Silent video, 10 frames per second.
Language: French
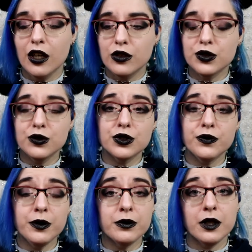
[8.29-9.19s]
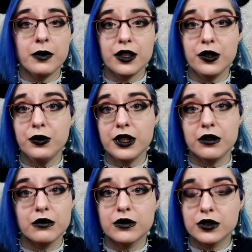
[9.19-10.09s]
Le jour où je filme on est mardi 8
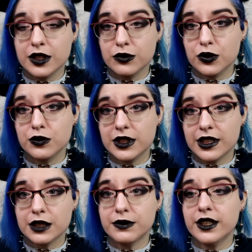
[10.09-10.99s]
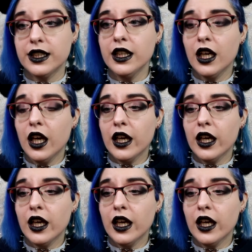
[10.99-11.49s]
donc c'est aujourd'hui que ça se finit